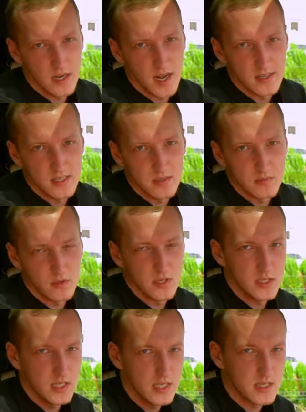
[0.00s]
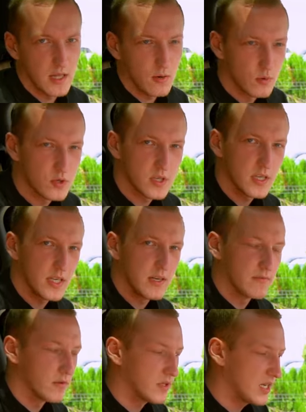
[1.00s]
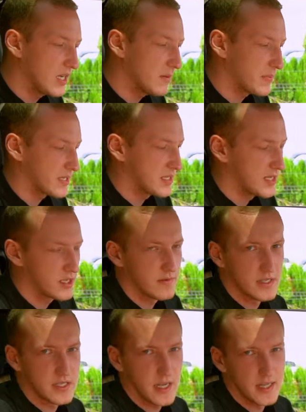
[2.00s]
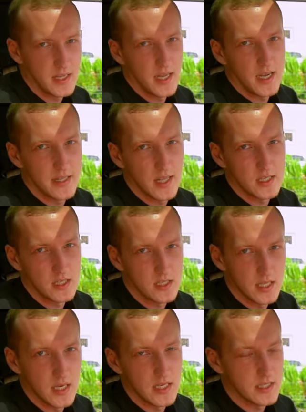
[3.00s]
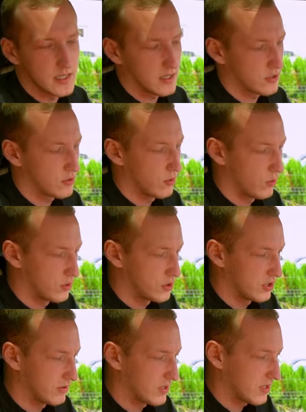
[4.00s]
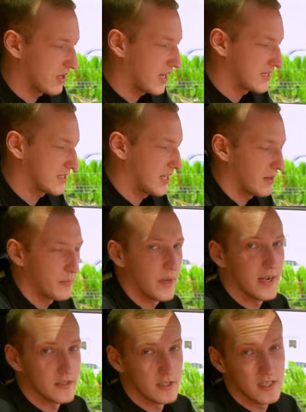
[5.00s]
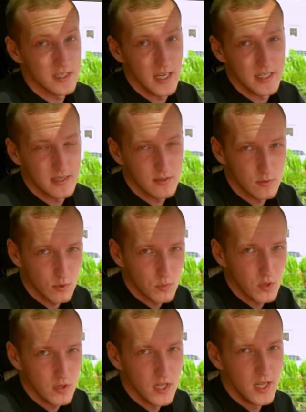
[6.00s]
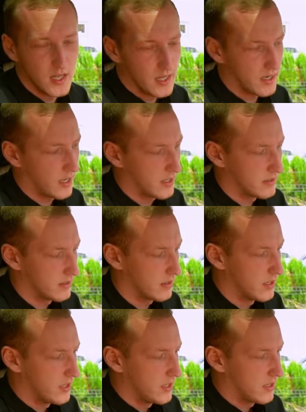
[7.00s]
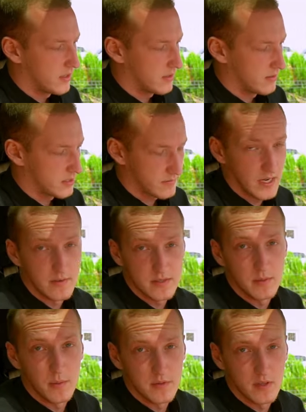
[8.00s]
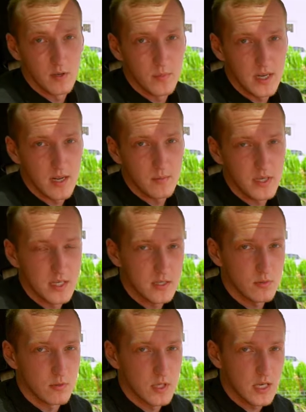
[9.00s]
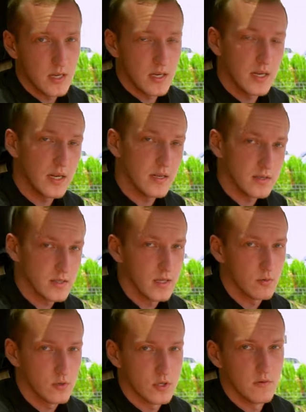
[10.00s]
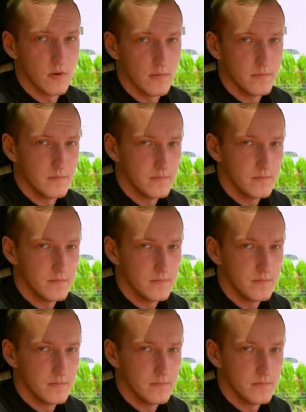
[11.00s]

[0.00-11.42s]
глянцем, то есть и снаружи, и внутри прослеживается одна и та же стилистика, что очень классно классно, опять же, дизайнеры думают над э, своим, своим автомобилем и снутри, и снаружи него.